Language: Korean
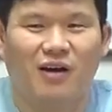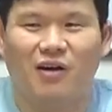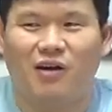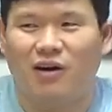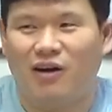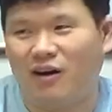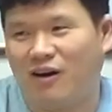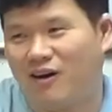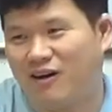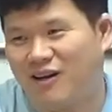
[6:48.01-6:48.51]

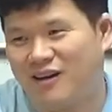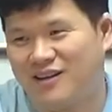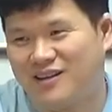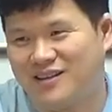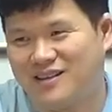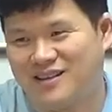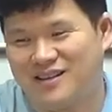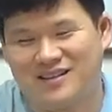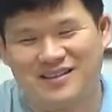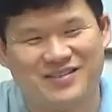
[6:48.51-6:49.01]

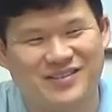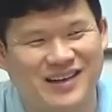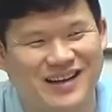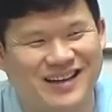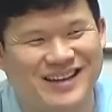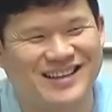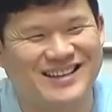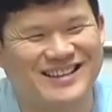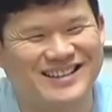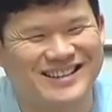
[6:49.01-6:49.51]

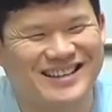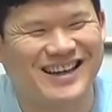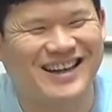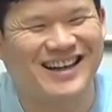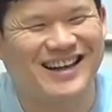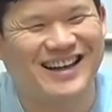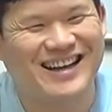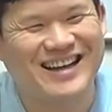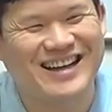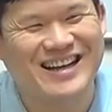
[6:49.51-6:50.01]
와이막
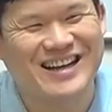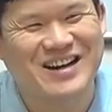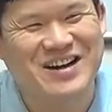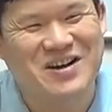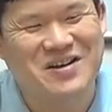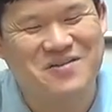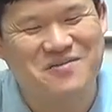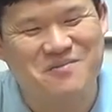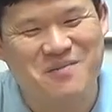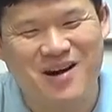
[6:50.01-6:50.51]
그냥
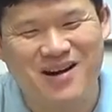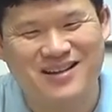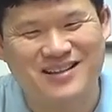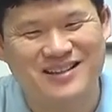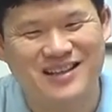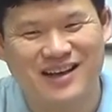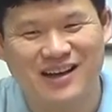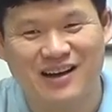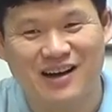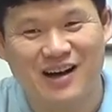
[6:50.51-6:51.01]
막
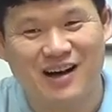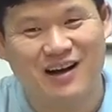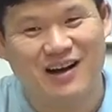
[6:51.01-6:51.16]
그냥